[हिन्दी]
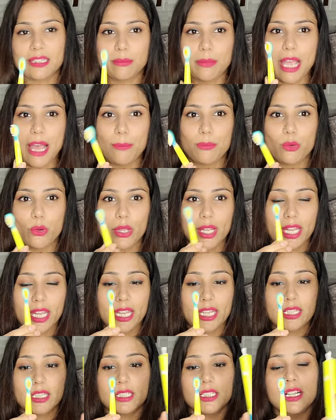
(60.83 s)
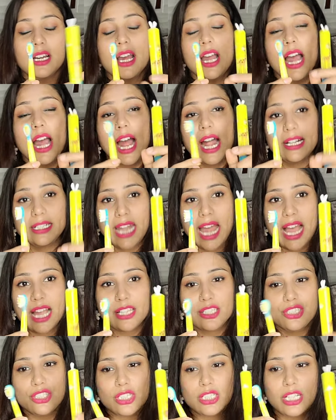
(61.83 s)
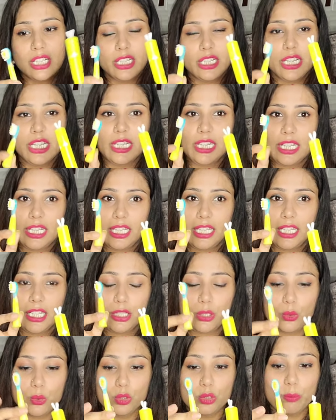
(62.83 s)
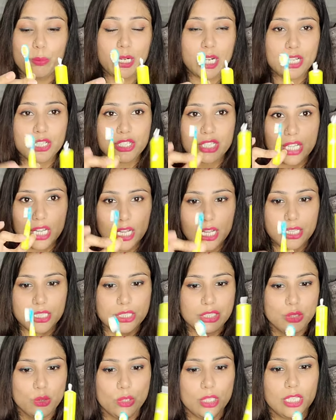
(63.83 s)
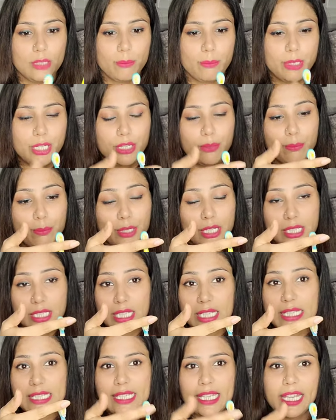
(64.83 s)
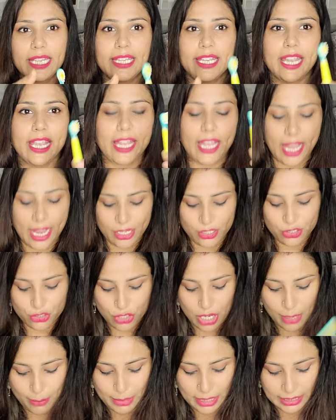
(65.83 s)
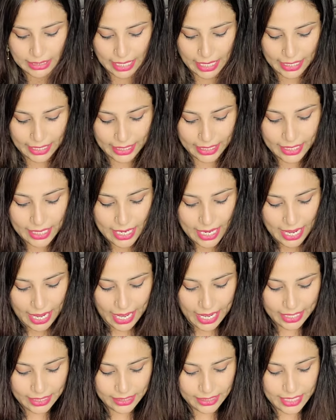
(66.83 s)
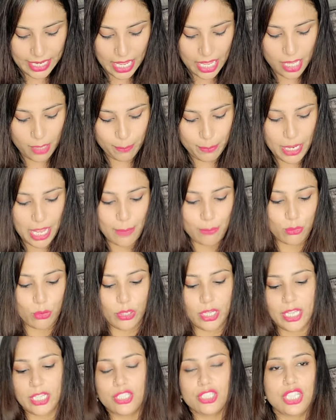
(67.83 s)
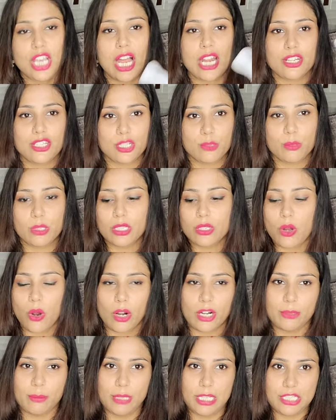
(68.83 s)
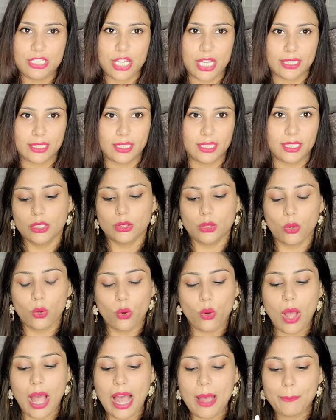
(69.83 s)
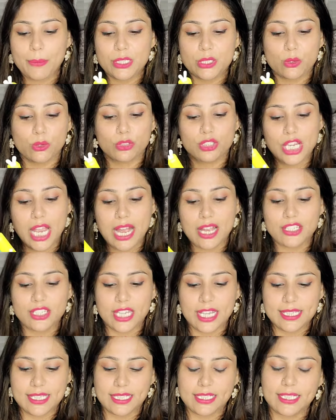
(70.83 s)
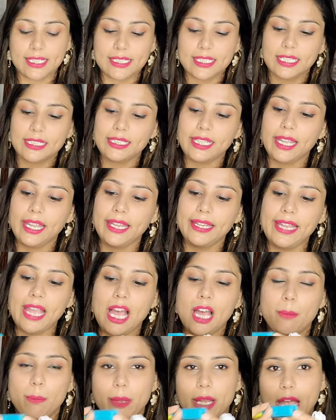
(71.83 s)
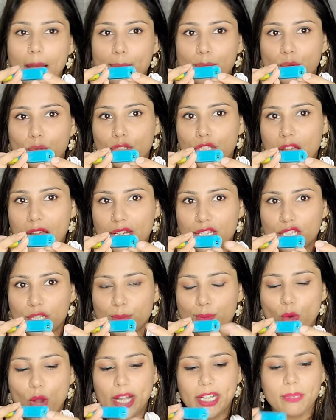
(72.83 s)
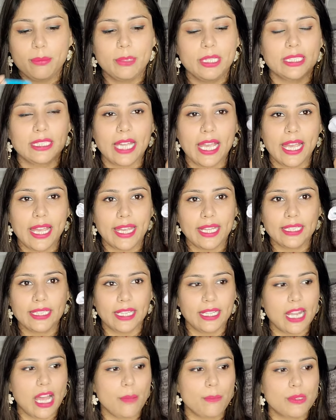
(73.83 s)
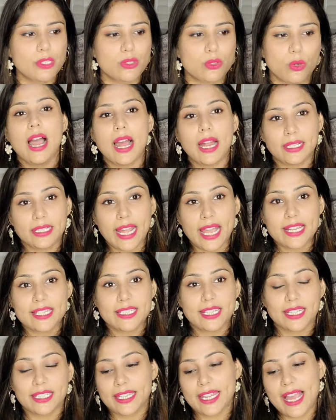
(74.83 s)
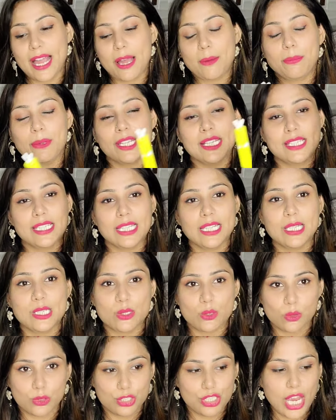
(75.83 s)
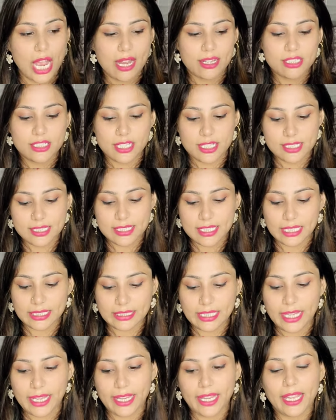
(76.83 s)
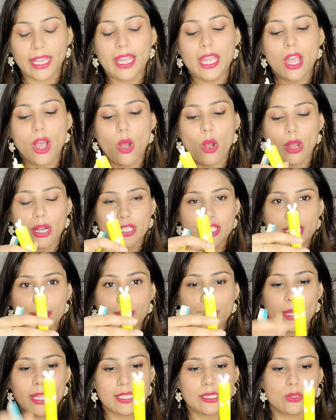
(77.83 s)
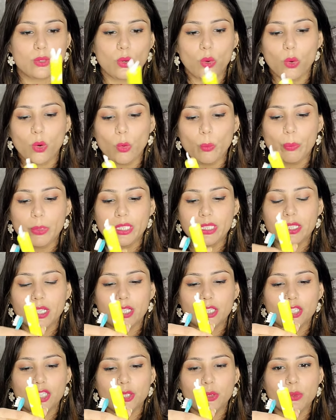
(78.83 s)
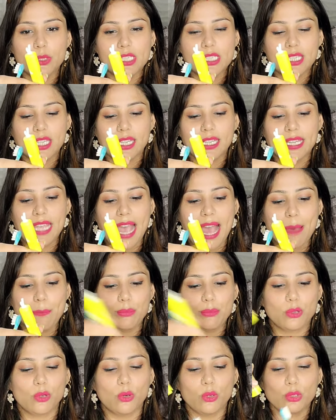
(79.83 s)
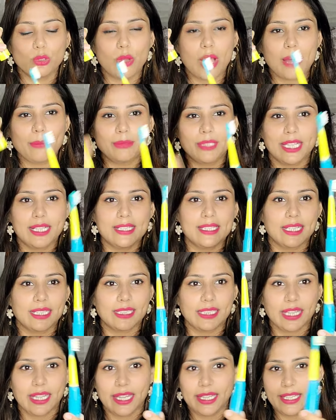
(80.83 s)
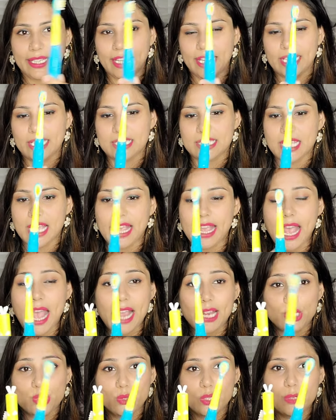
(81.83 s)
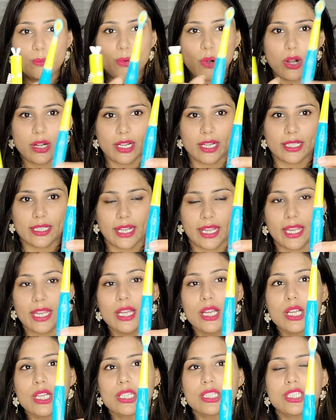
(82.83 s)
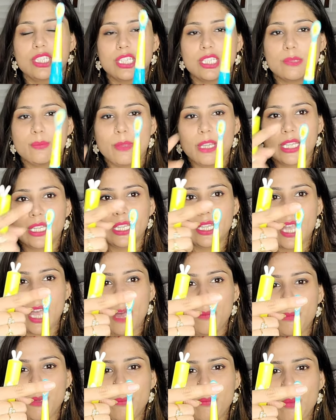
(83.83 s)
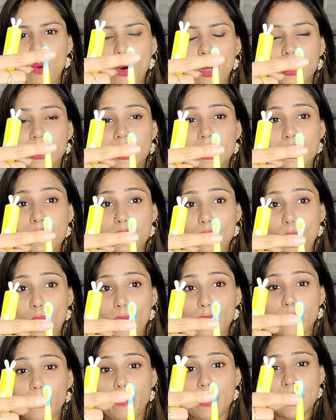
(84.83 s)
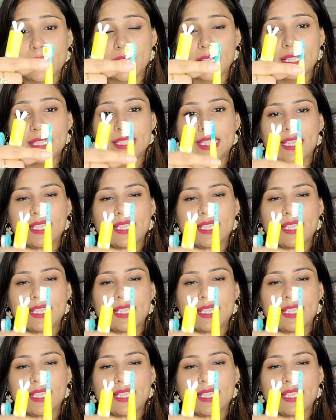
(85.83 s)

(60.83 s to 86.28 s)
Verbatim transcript: में आपको एक अटैच करने के लिए टूथब्रश का जो ये ब्रिसल्स हैं ये एक एक्स्ट्रा मिलता है एंड यहाँ पे आपको एक चार्जेबल कॉर्ड मिल जाती है तो आप इसको चार्ज कैसे कर सकते हैं यहाँ पे आपको चार्जिंग पॉइंट मिलता है देन आप इसको अटैच करके आप इजिली इसको चार्ज कर सकते हैं और जब मैं इसको ओपन करती हूँ इसके कैप को तो आप देख सकते हैं ये इसका एक्चुअल प्रोडक्ट है जिसमें कि यहाँ पे बहुत ही सॉफ्ट ब्रिसल्स हैं